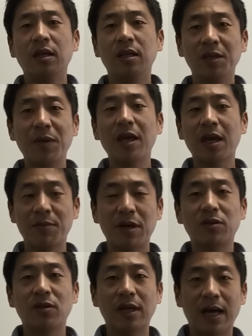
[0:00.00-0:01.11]
이베이,
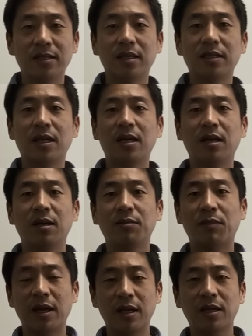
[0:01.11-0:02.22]
아마존, 라자다,
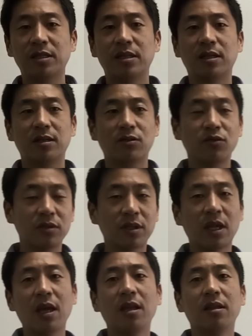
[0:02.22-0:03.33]
말레이시아
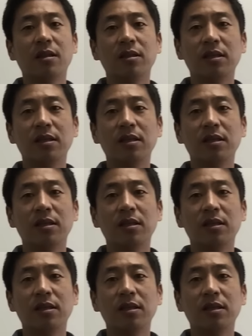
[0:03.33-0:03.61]
Q10,